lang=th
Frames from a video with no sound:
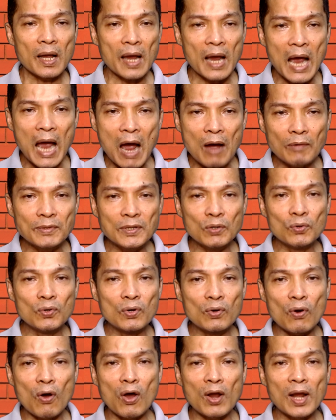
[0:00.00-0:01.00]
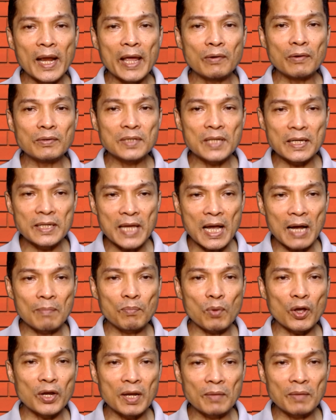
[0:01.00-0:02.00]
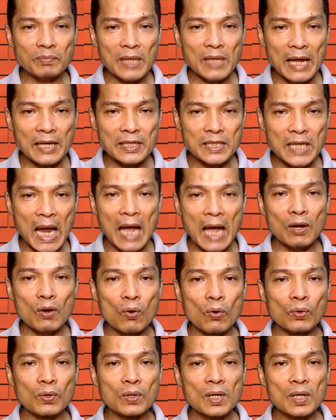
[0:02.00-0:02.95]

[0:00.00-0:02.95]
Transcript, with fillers: ข้าวที่อุ่นร้อนแล้วจะยังปล่อยน้ำตาลช้าลง